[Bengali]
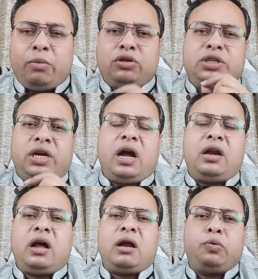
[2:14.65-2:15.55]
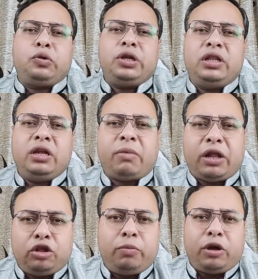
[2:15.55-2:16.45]
এবং সেখানকার প্রতিনিধির
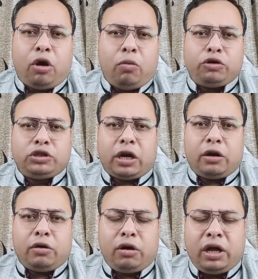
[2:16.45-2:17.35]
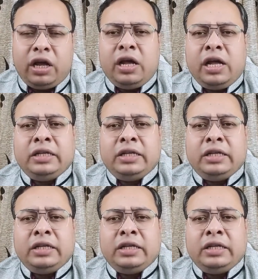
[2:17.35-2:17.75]
মাধ্যমে খবর জানানো হয়